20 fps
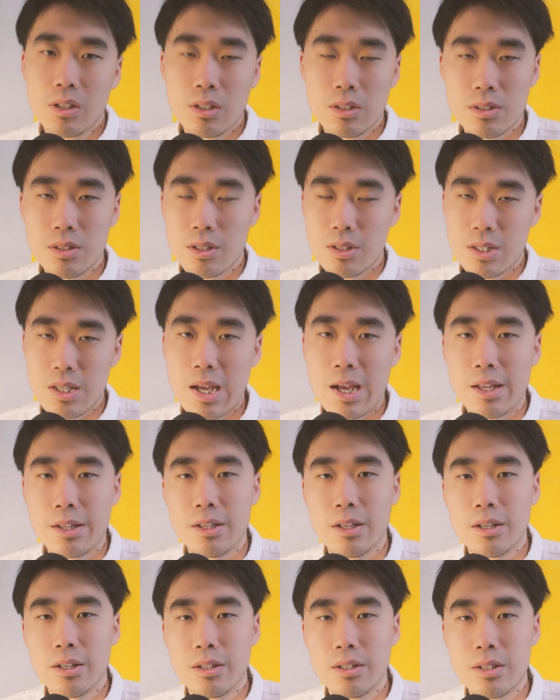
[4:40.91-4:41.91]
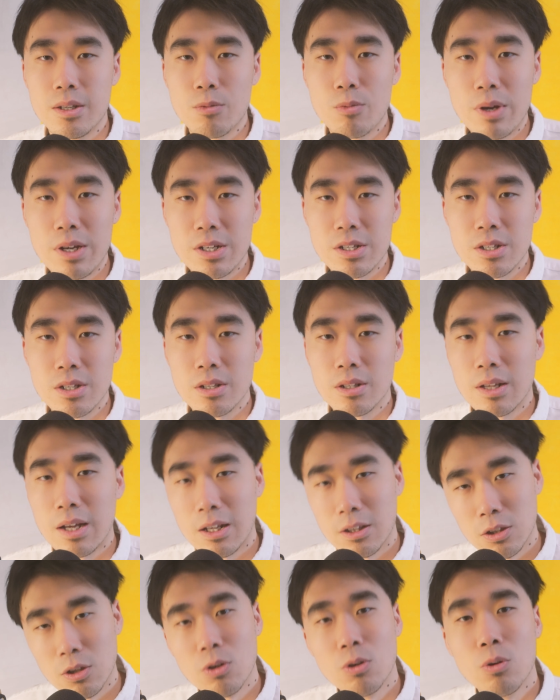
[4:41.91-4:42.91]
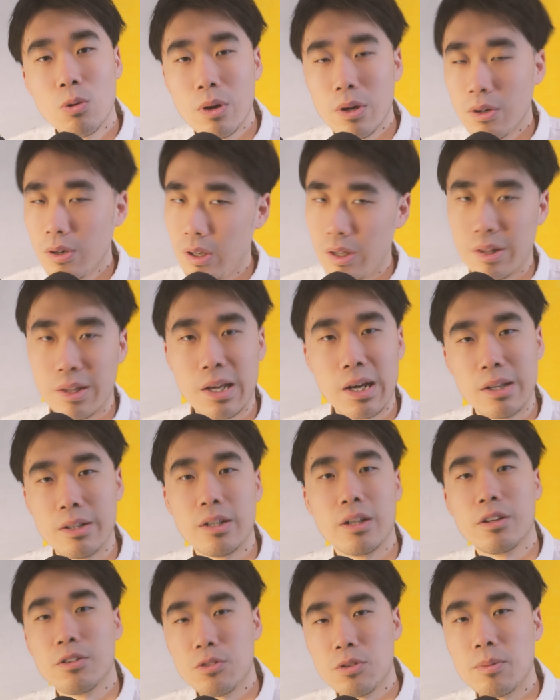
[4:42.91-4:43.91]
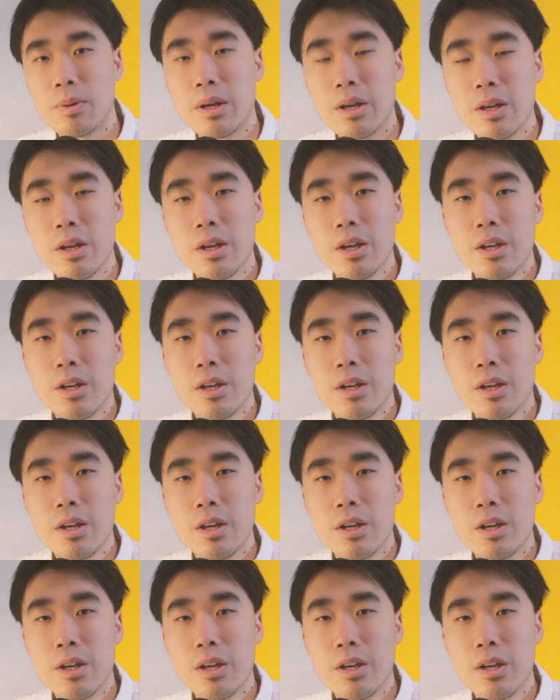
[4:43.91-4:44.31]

色彩的一些卫生，它都会有很大的区别。